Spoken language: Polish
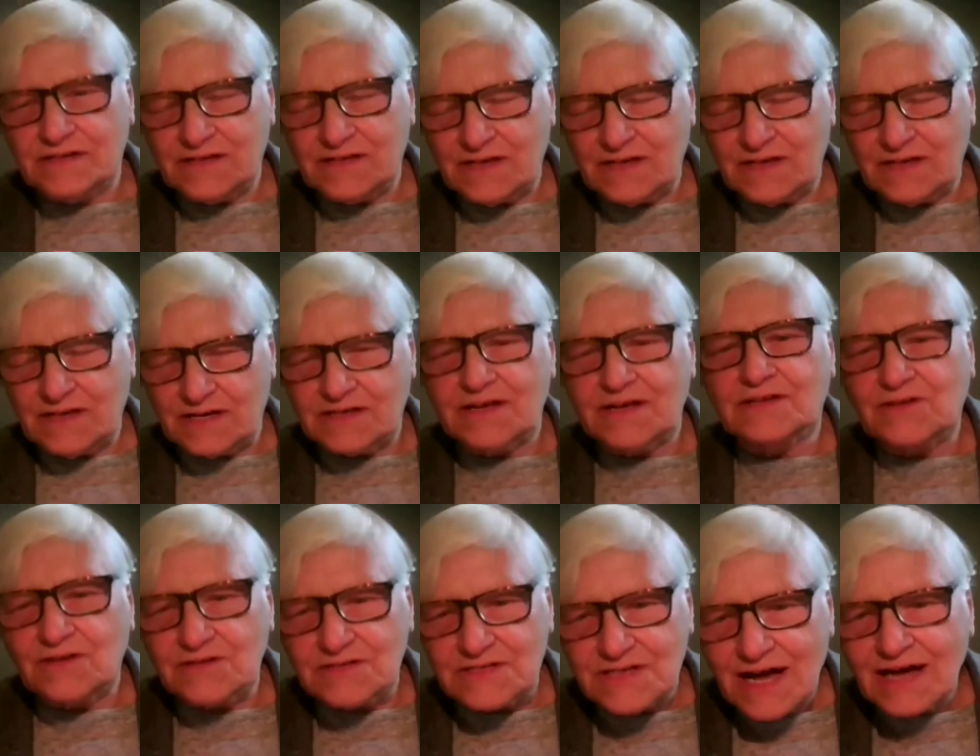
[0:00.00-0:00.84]
do Twoich
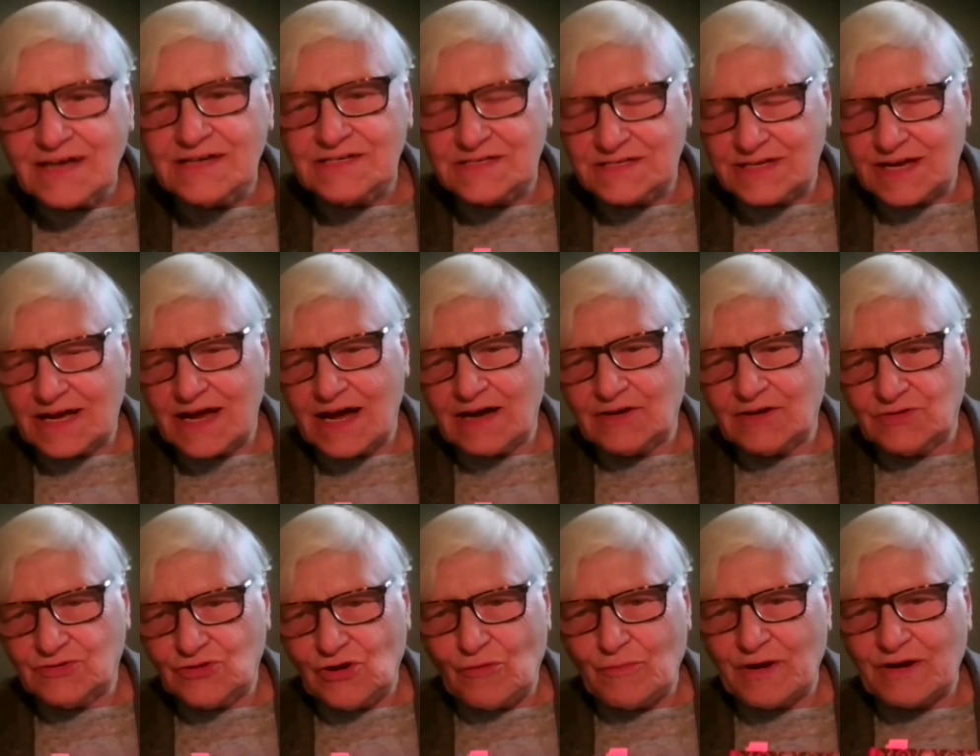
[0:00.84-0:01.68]
podziękowań,
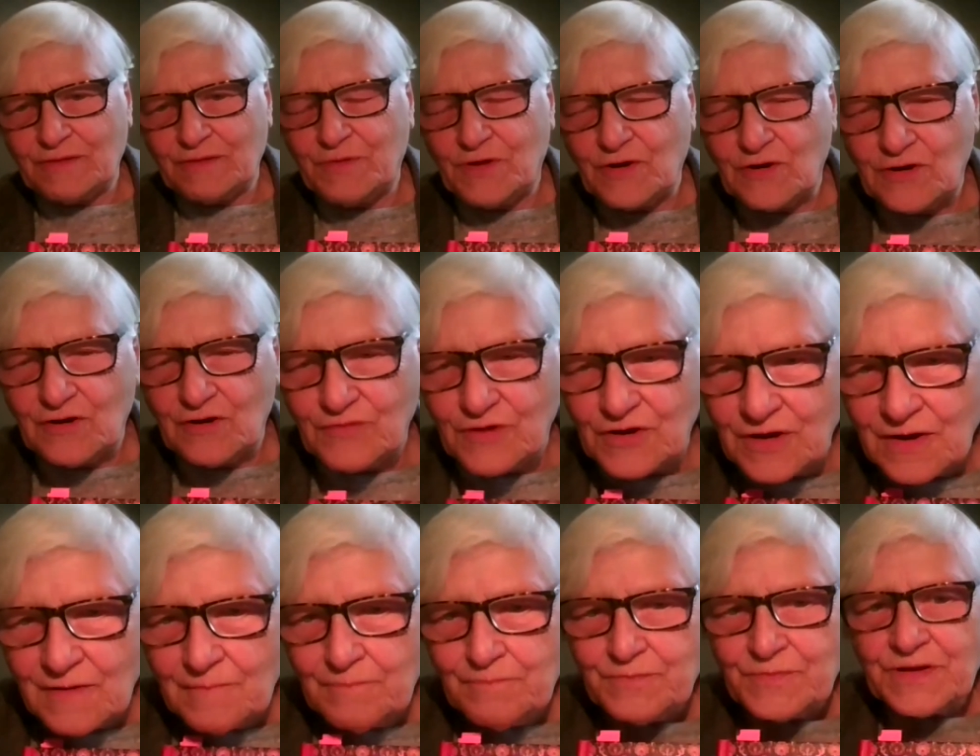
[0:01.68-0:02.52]
bo to naprawdę
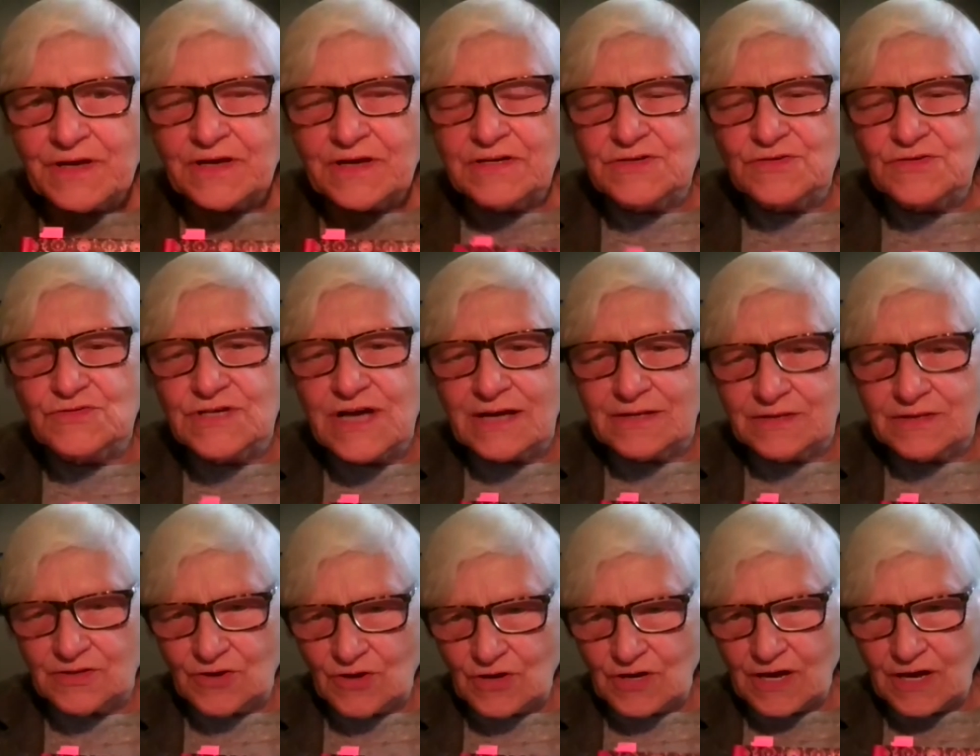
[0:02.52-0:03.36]
dobre
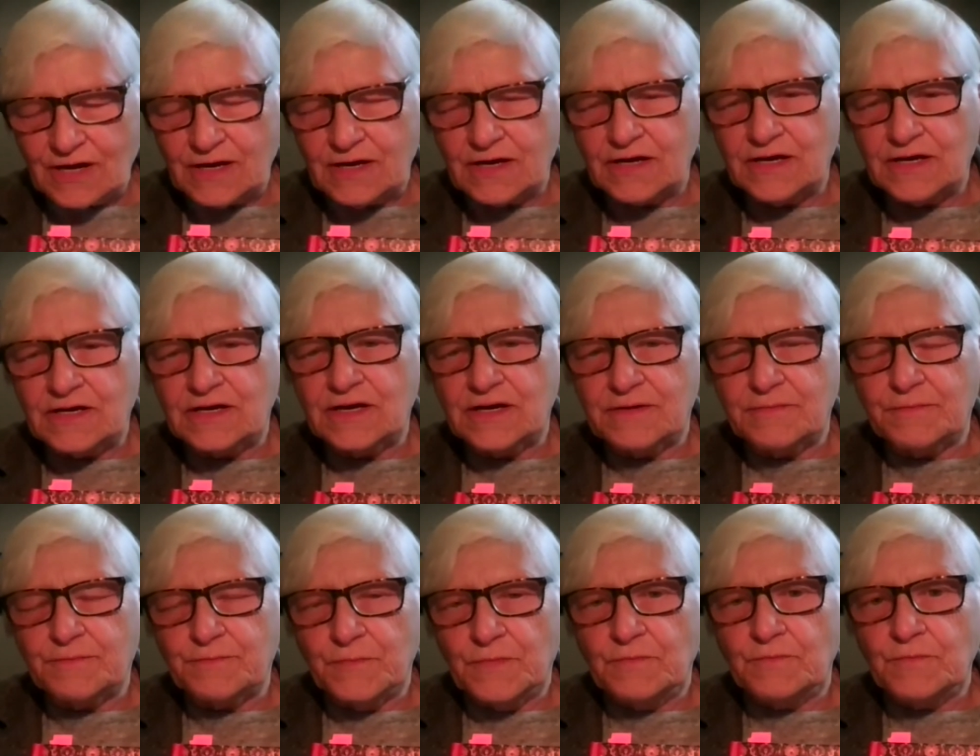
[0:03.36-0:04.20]
posłowie i pomaga
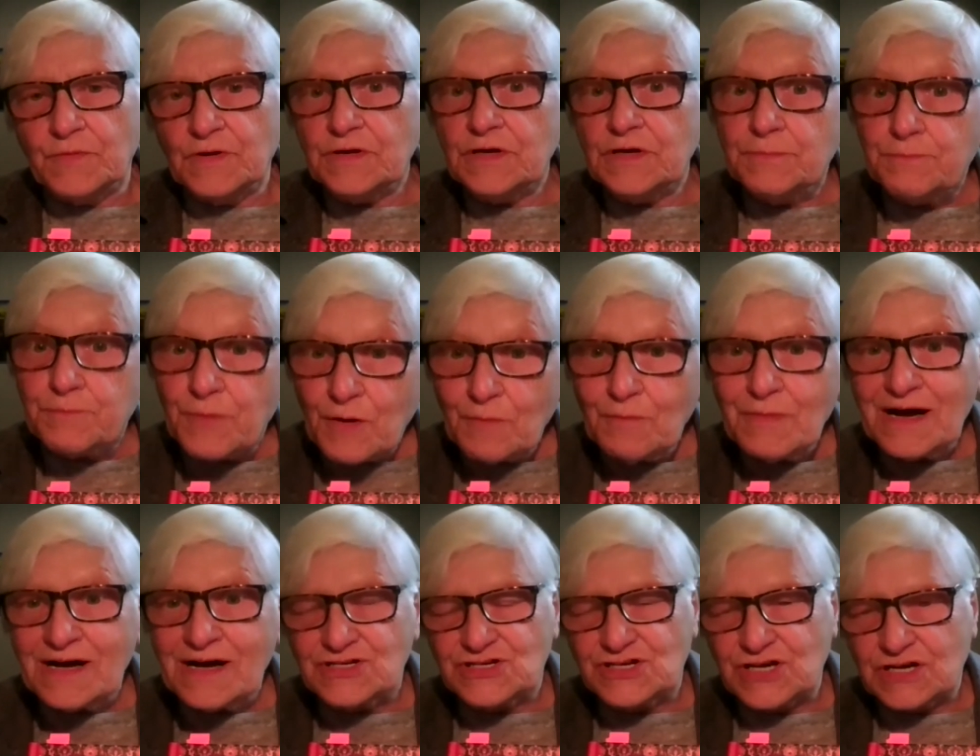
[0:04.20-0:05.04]
czytelnikowi
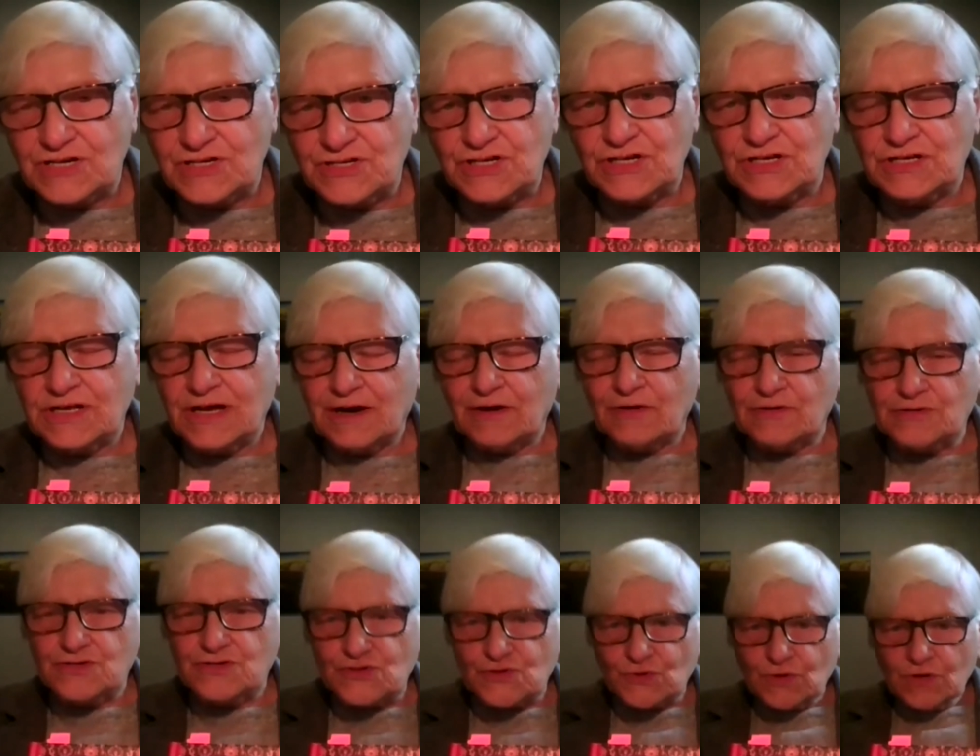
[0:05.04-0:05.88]
zrozumieć trudną
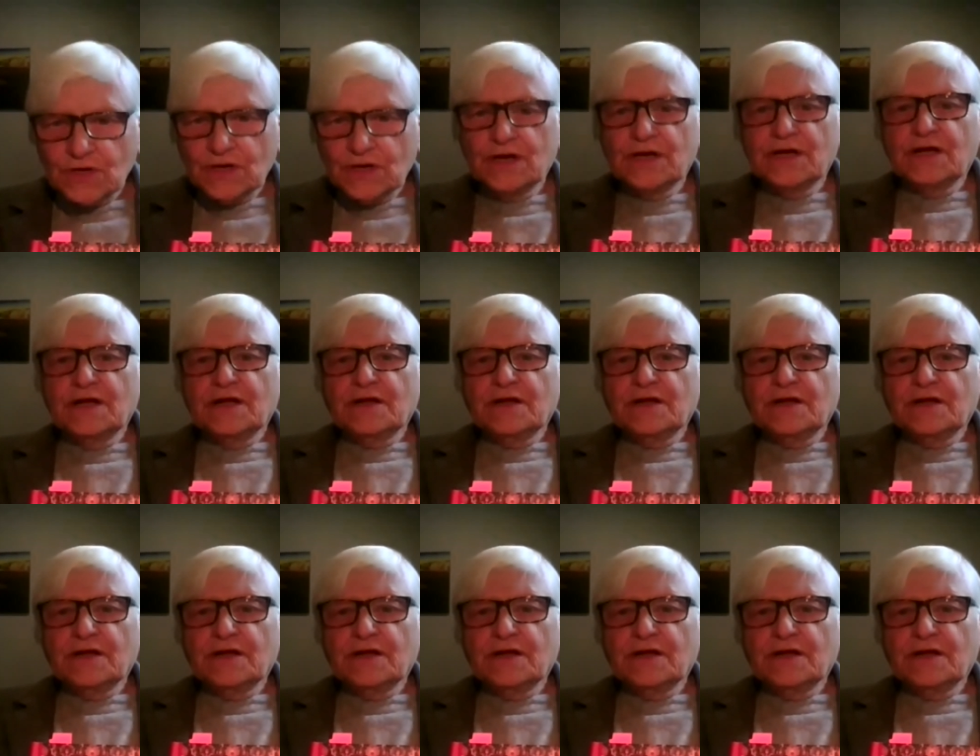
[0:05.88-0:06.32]
materię.